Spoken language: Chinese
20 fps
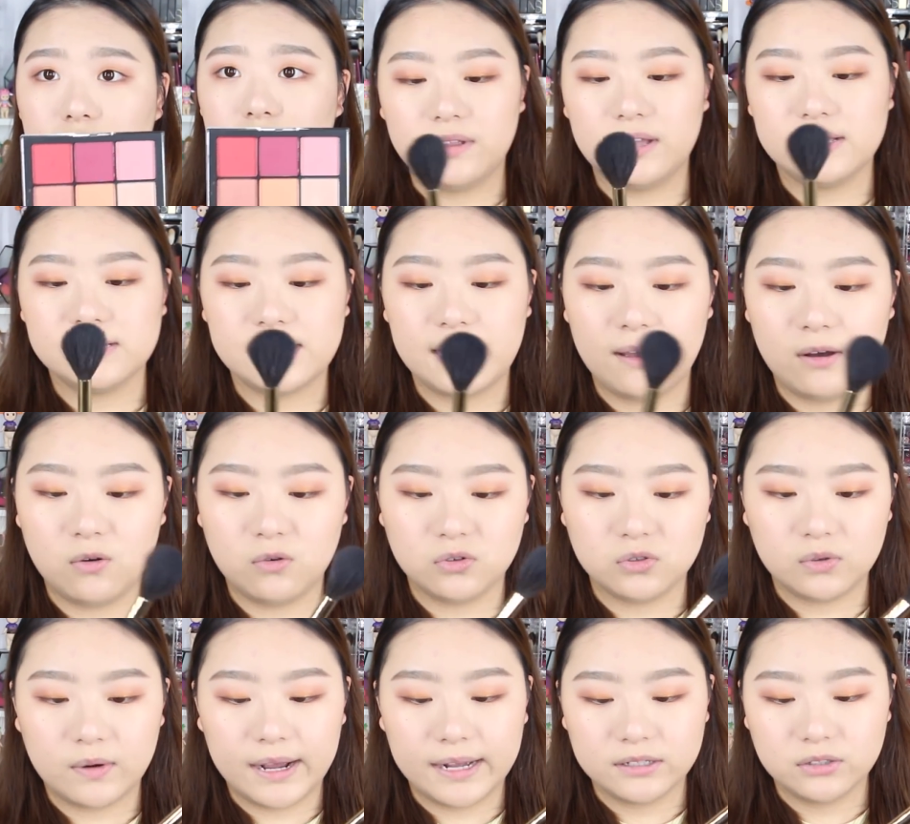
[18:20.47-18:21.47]
我的腮红
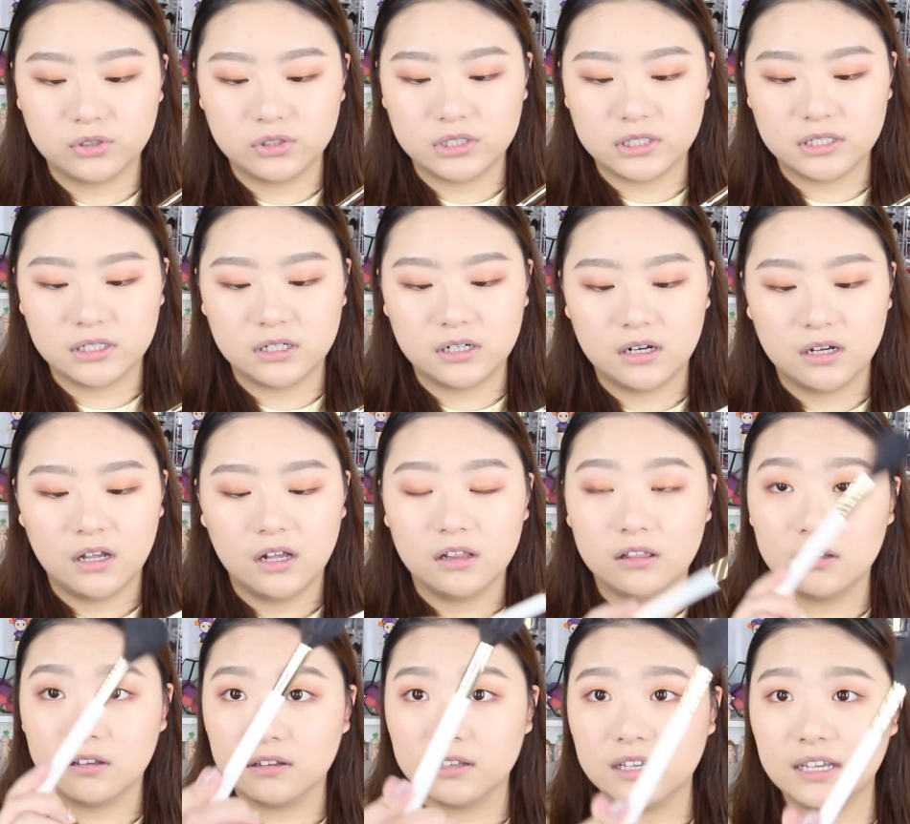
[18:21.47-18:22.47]
刷就是
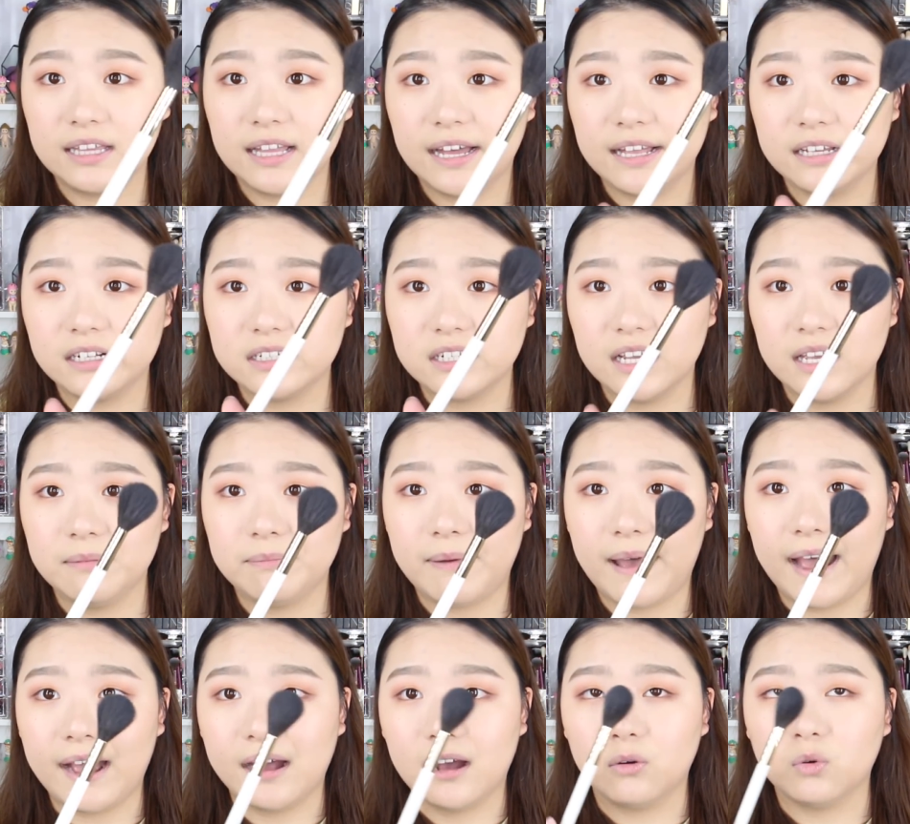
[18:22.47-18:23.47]
Lolita 的这一
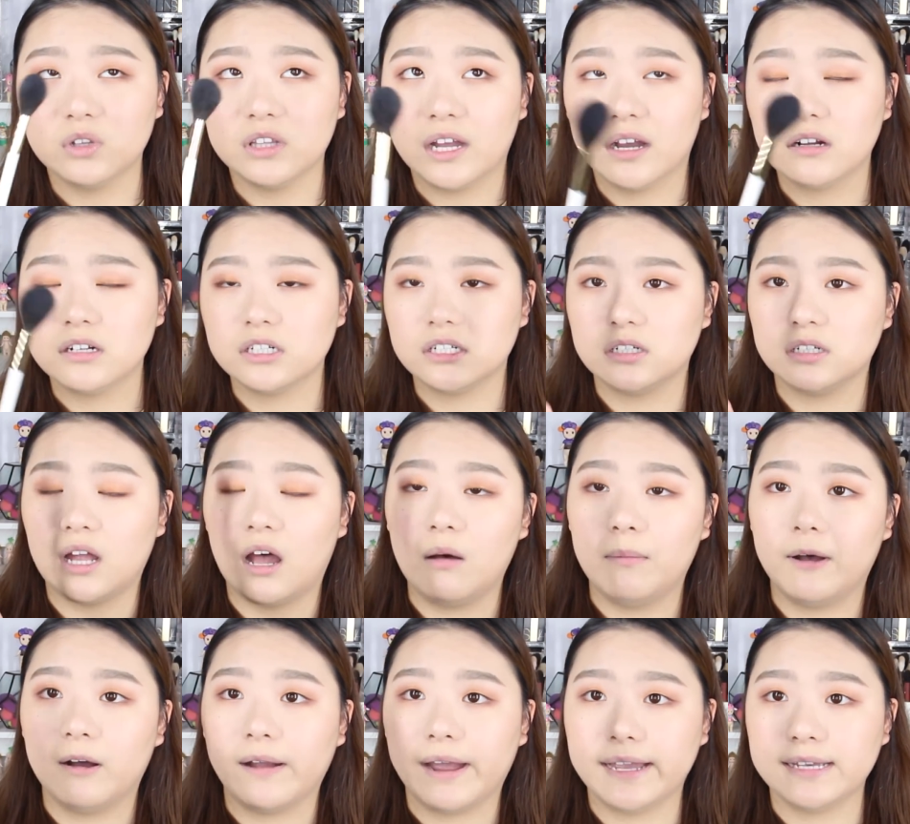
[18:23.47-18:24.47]
把，我当时
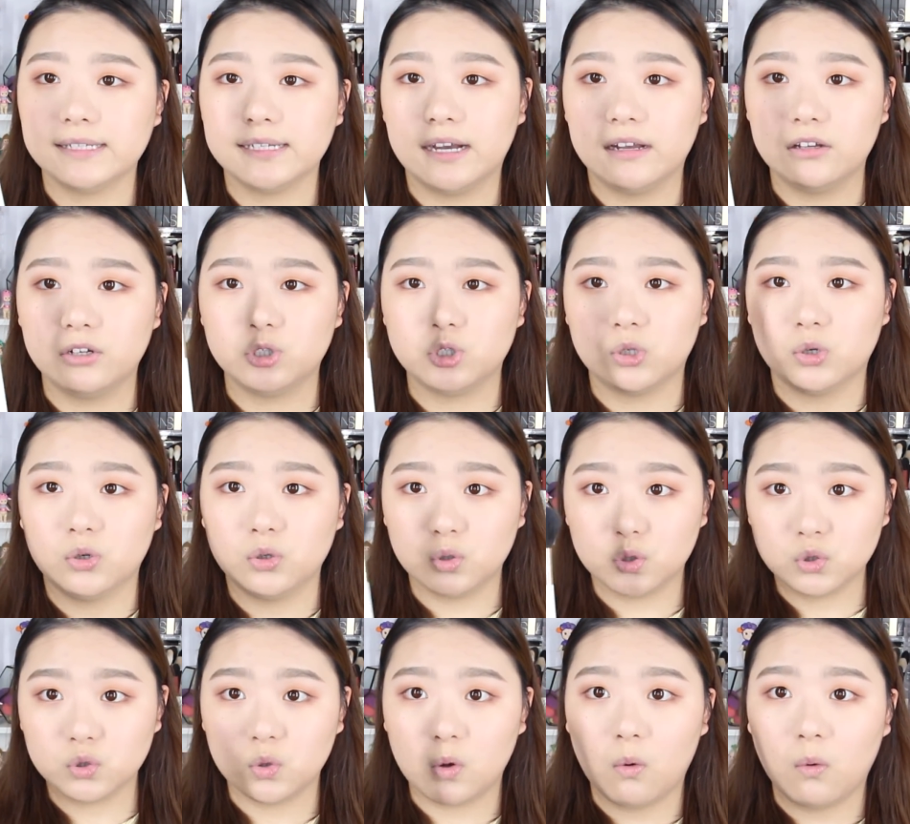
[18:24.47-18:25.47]
淘宝开箱的时候
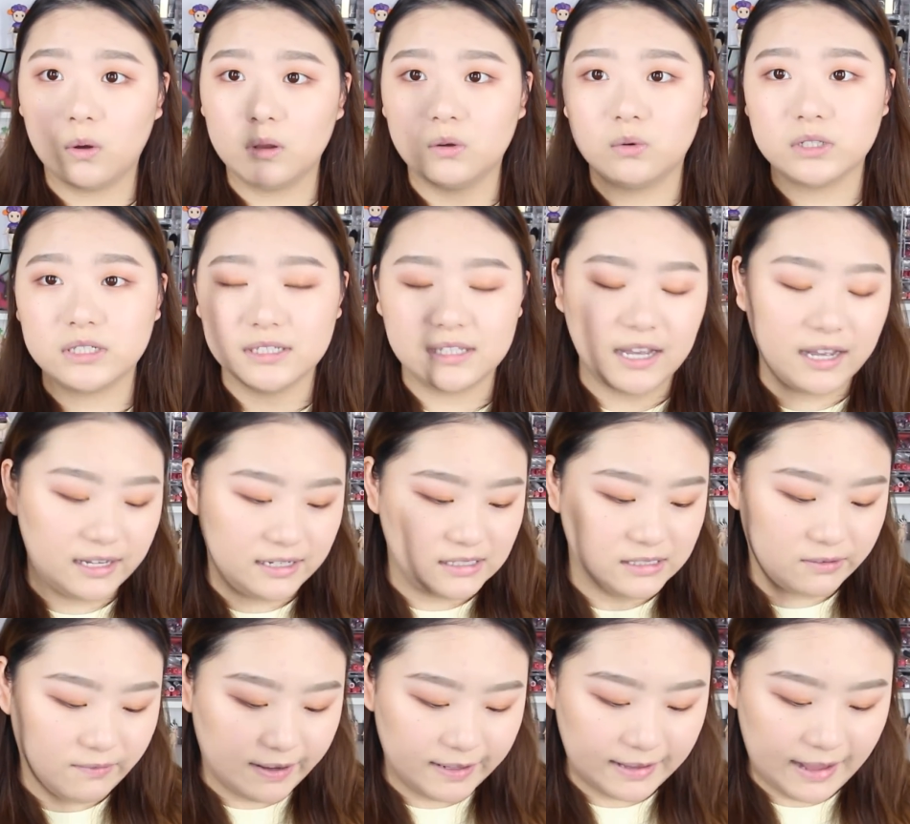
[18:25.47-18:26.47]
有说过的，我真的很
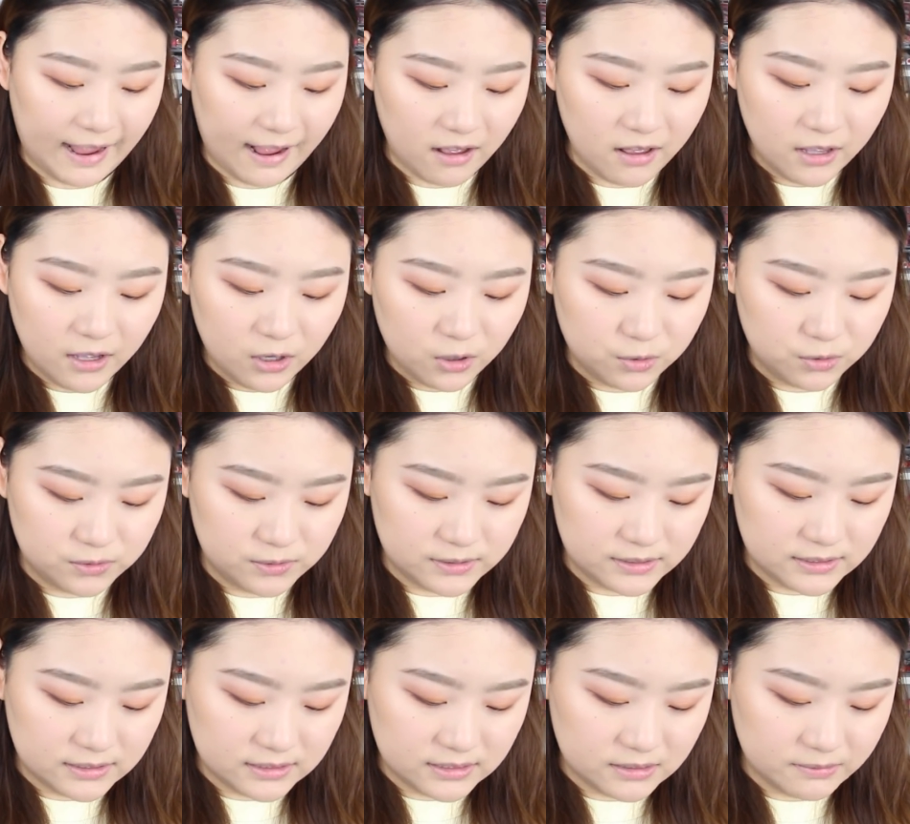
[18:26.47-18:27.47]
喜欢它，我
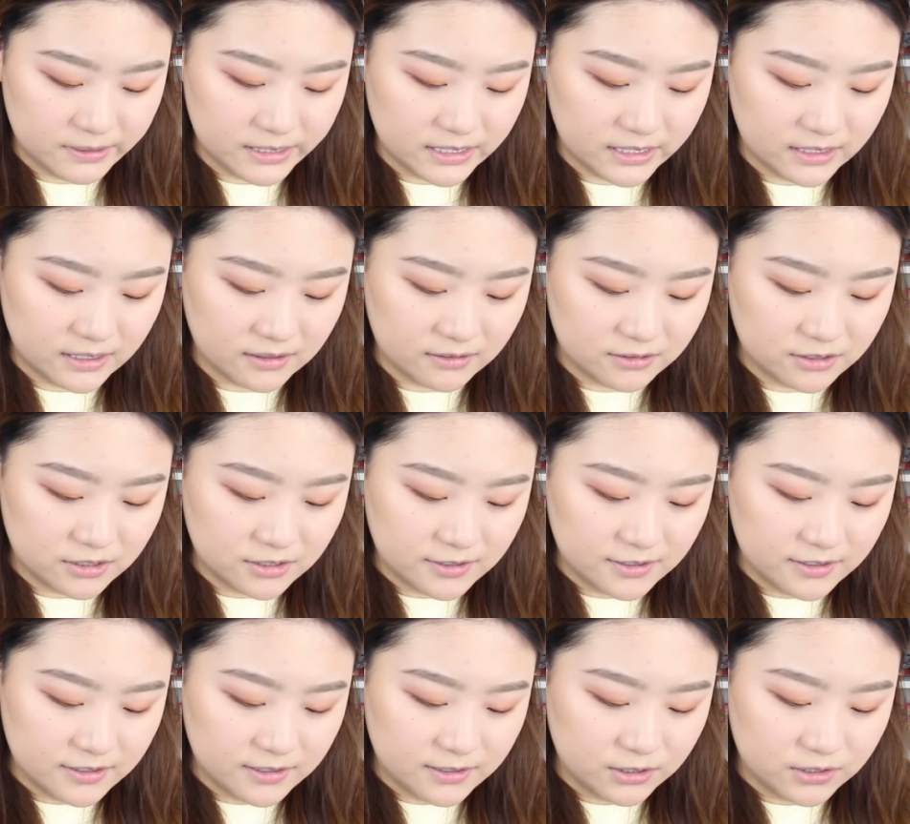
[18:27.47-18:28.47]
最近基本上
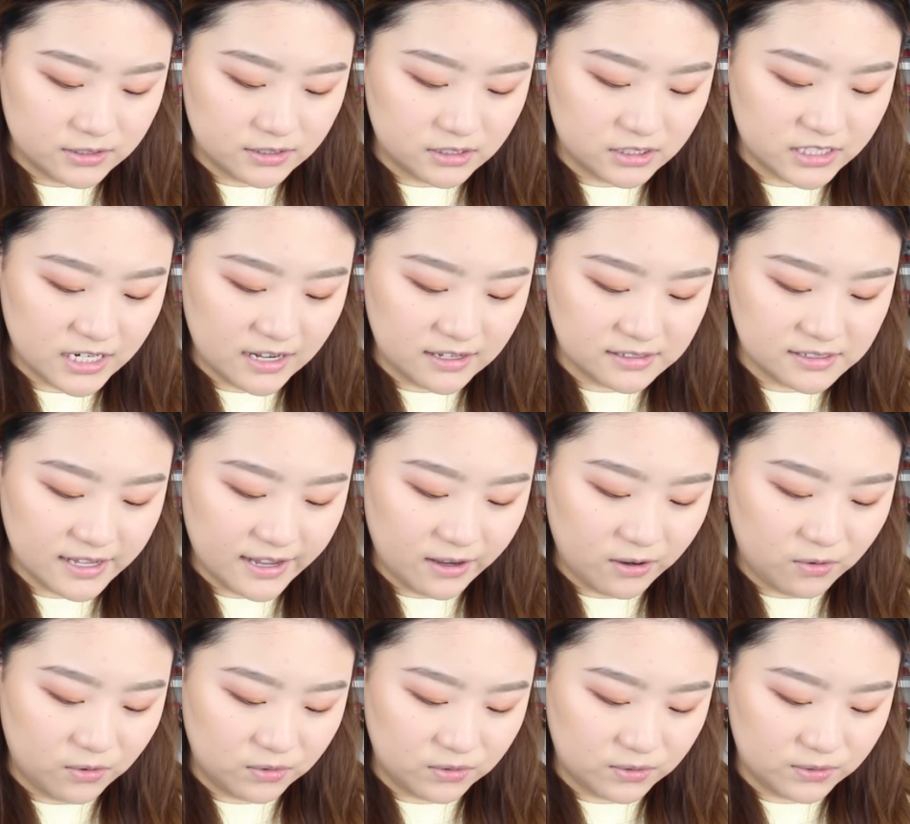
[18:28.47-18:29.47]
上腮
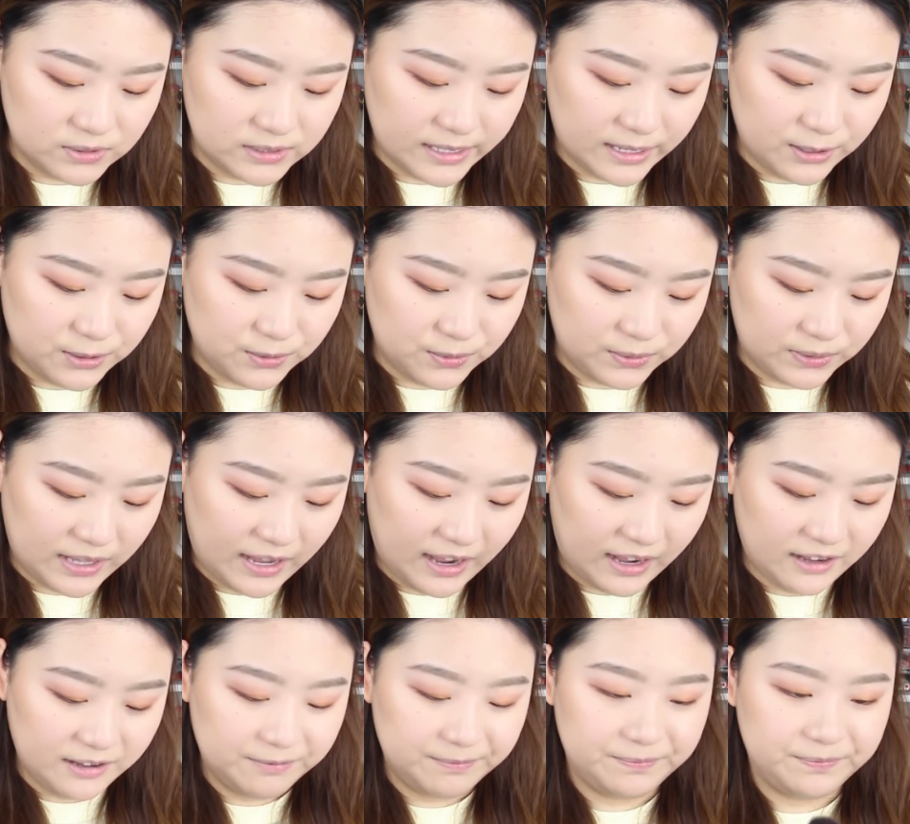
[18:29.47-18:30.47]
红都在用它。